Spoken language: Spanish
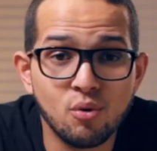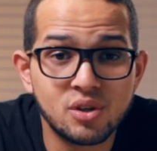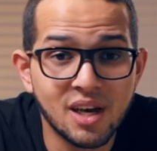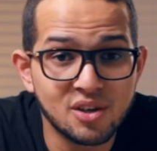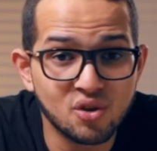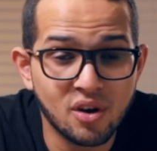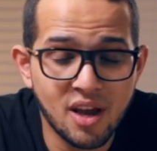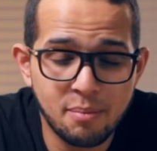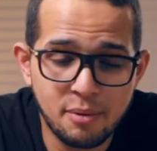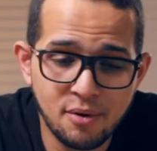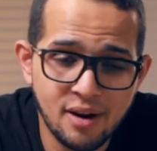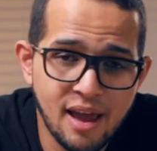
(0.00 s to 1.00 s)
Muchachos,
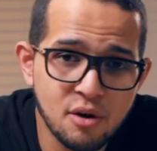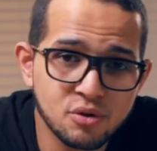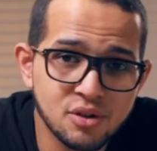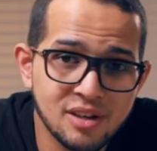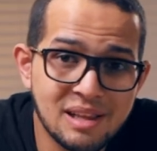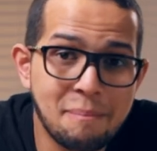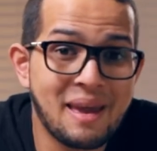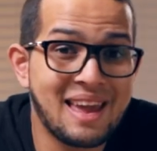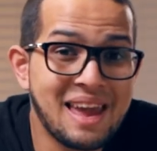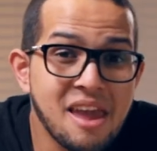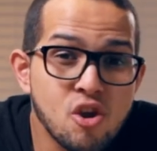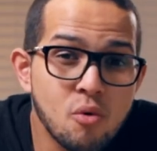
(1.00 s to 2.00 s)
espero les haya gustado este
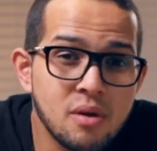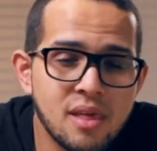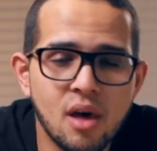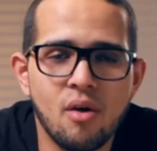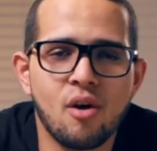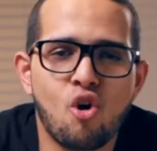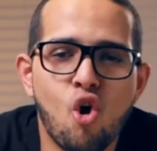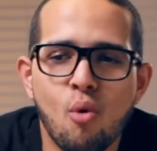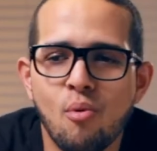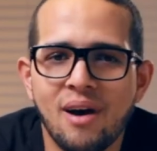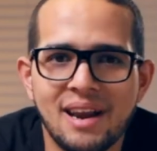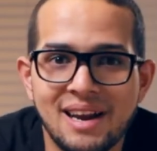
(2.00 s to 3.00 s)
pequeño video de
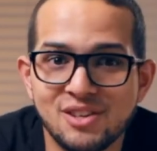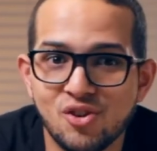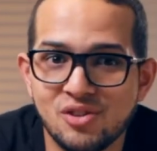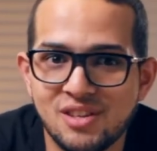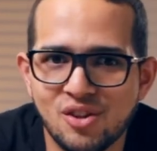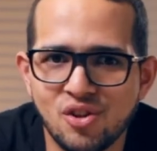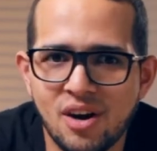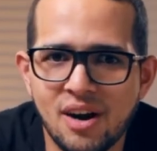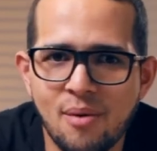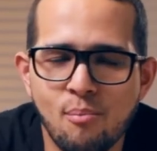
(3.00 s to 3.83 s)
cómo ganar esos 100 dólares.